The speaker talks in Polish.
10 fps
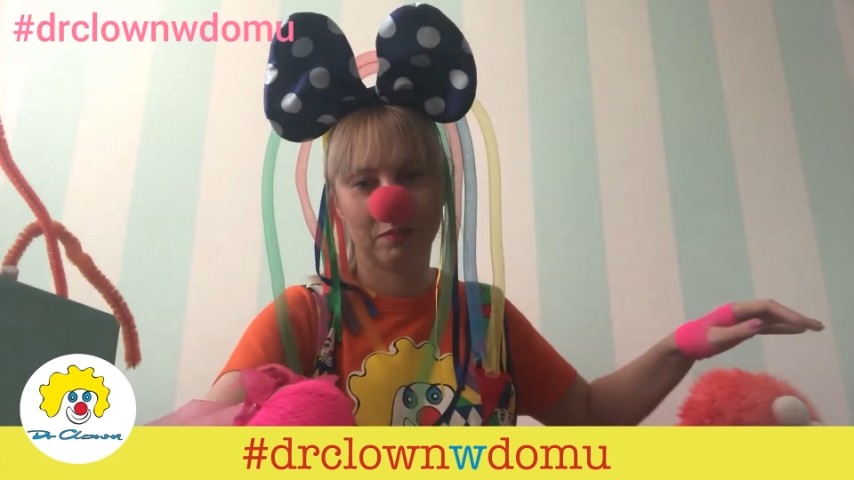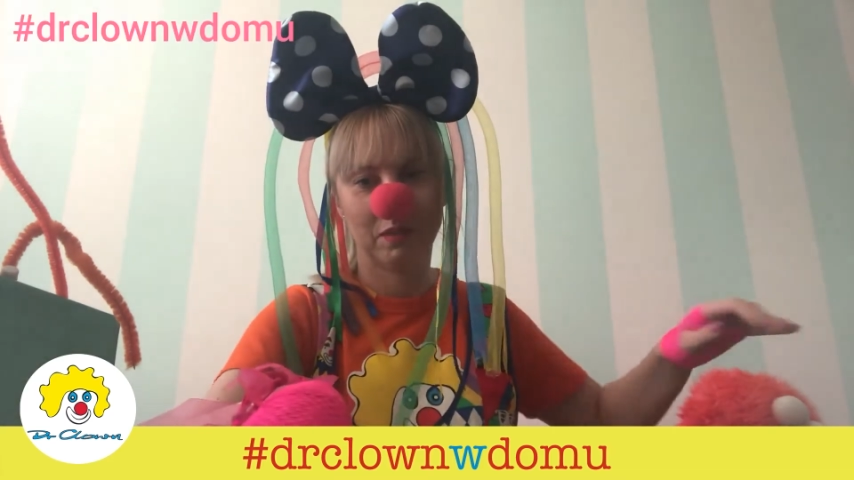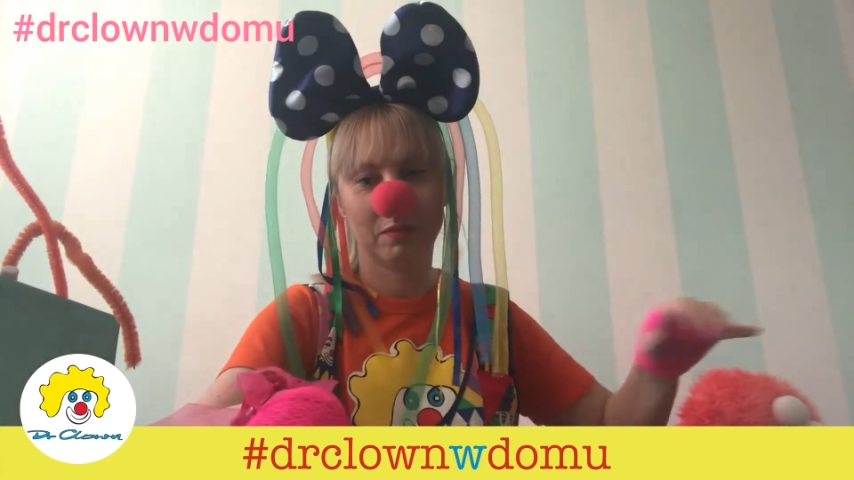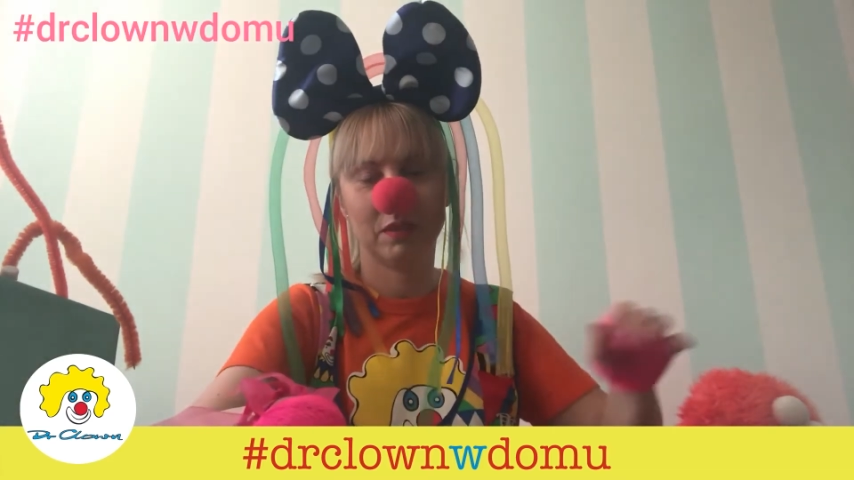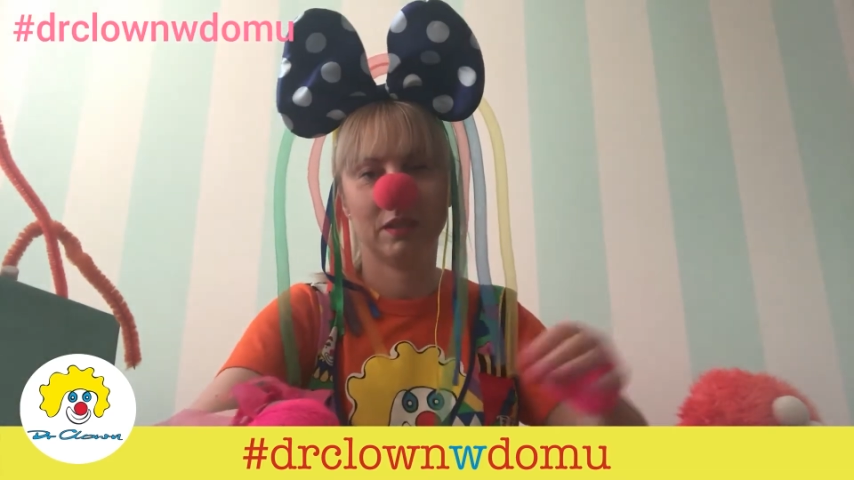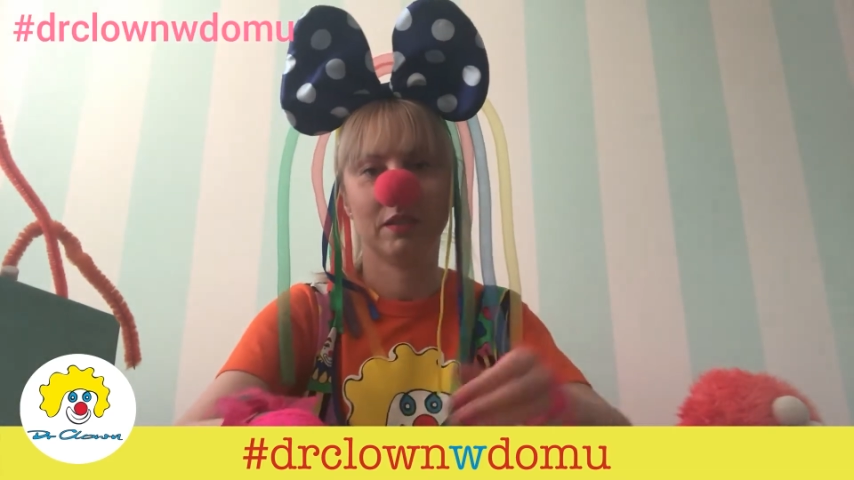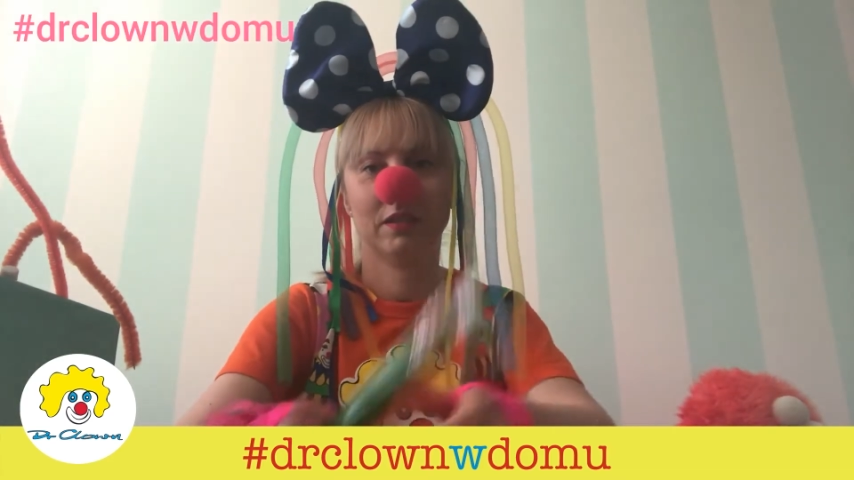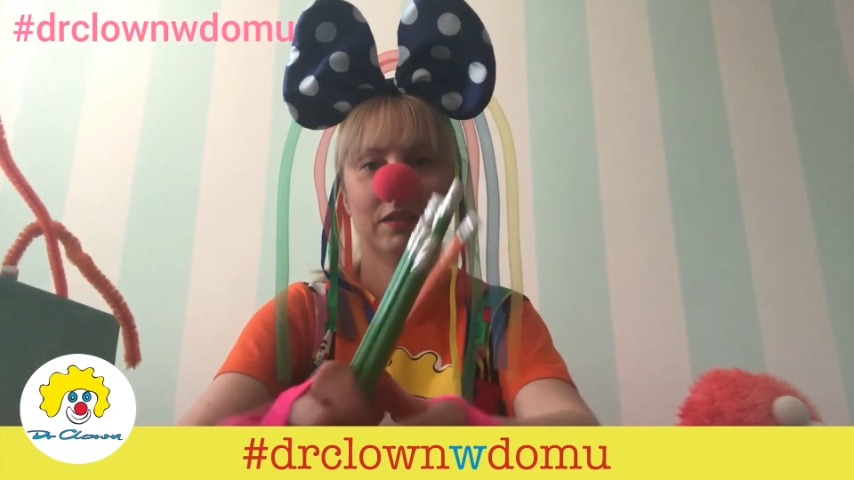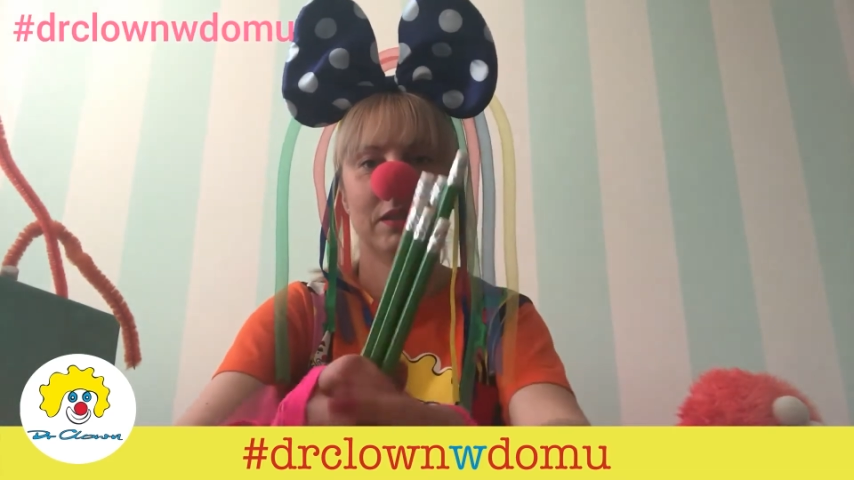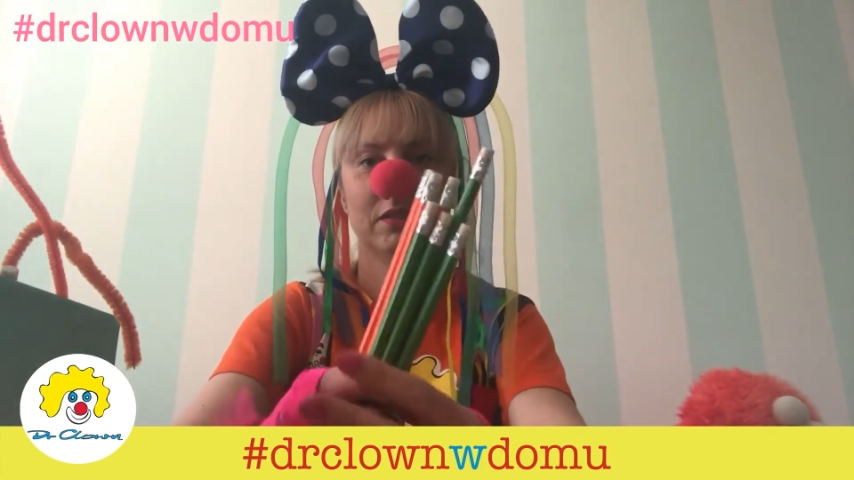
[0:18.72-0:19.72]
mamy
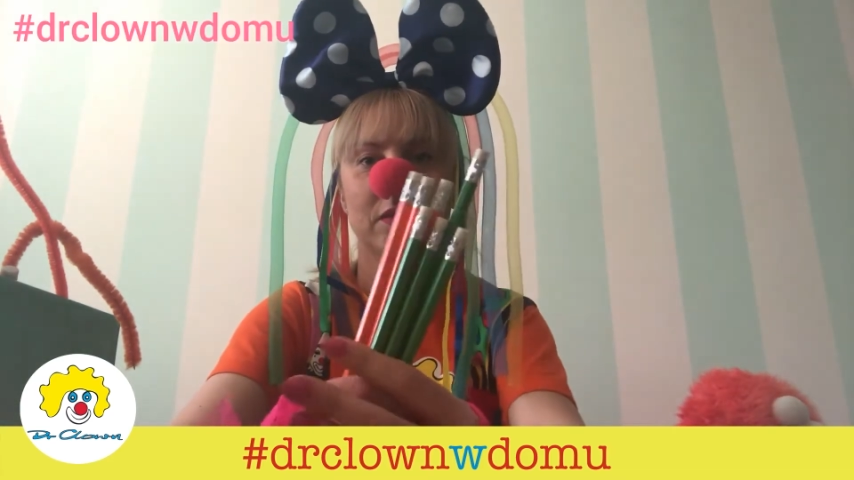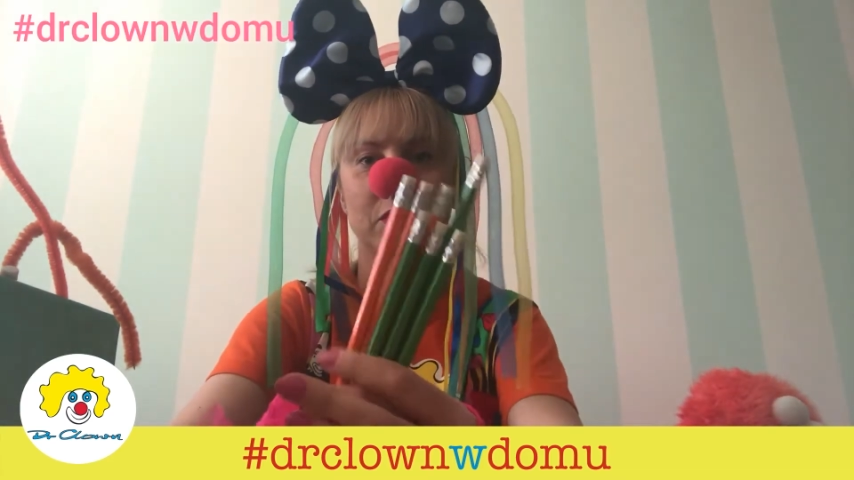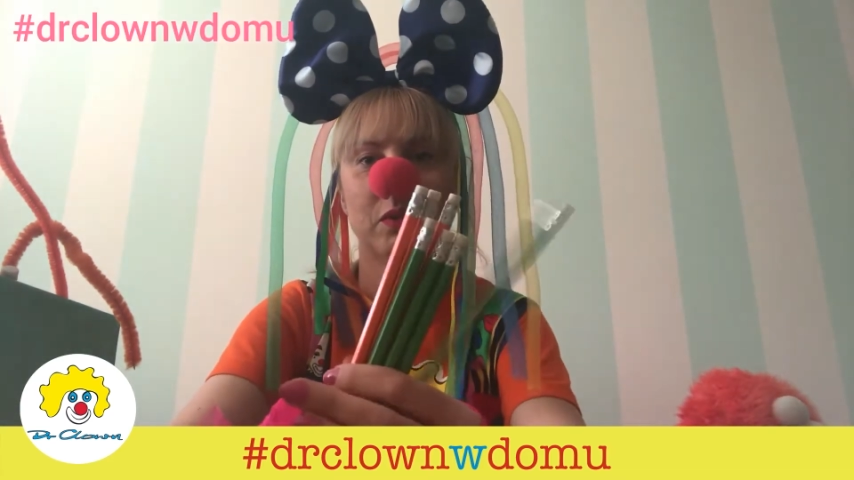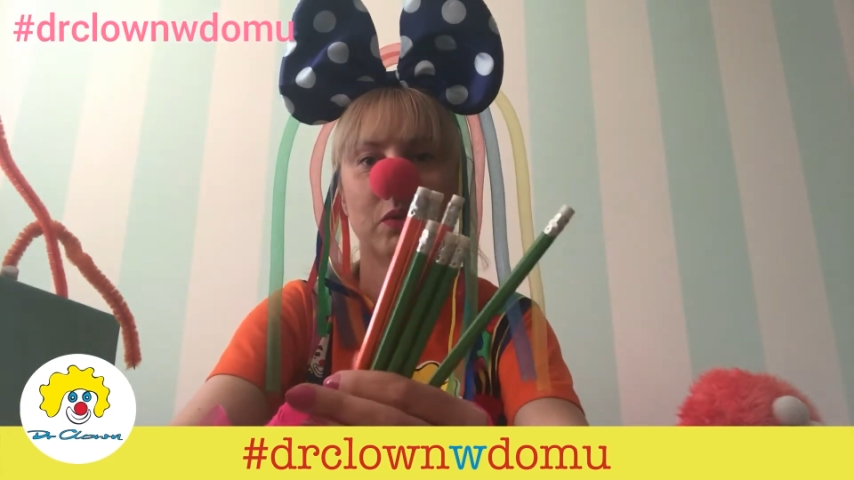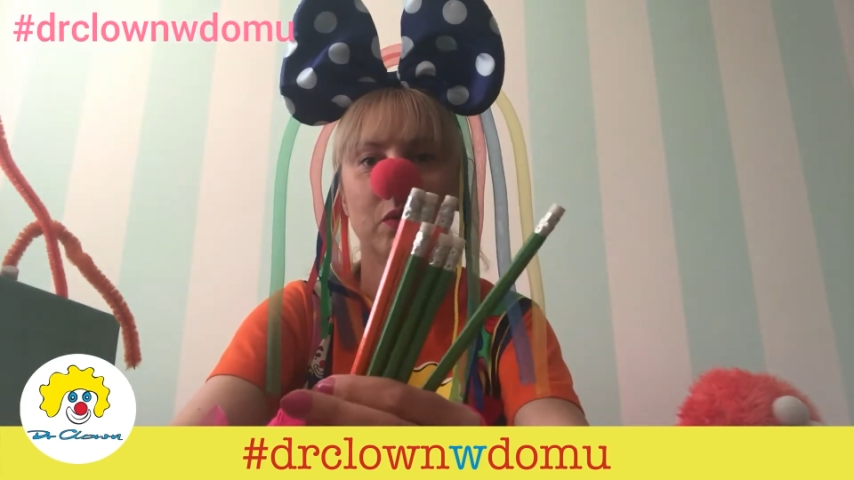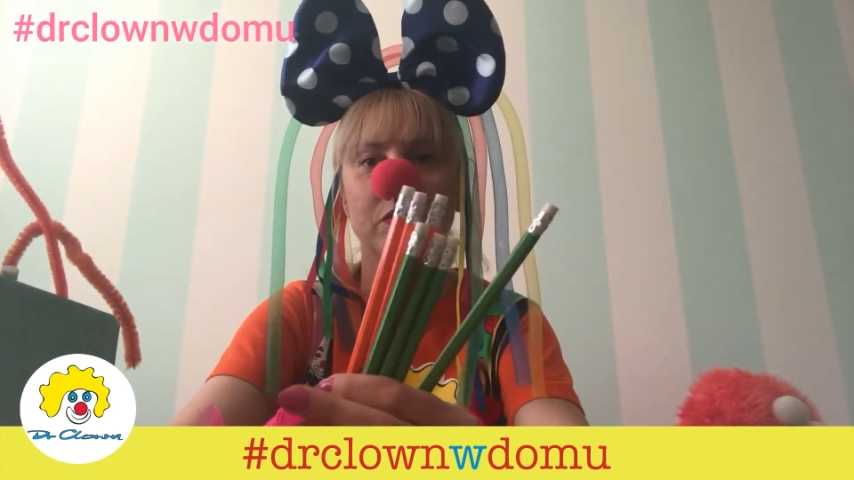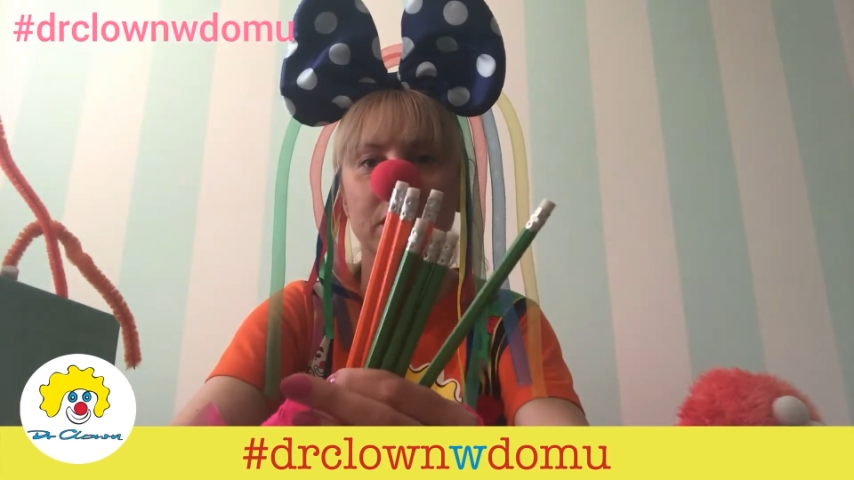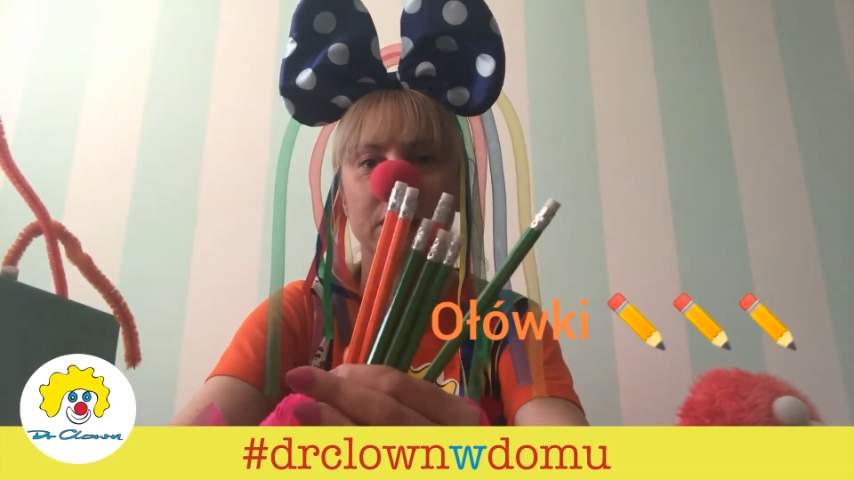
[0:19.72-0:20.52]
zwykłe ołówki,